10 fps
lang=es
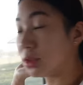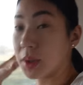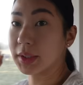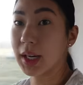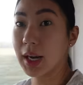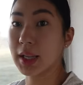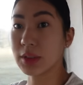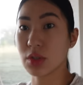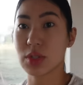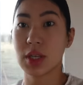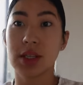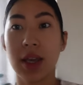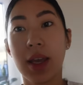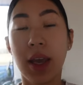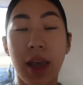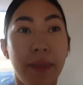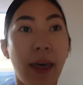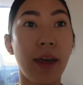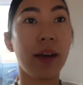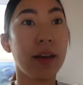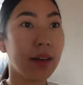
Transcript: Lo va a traer. Entonces, nada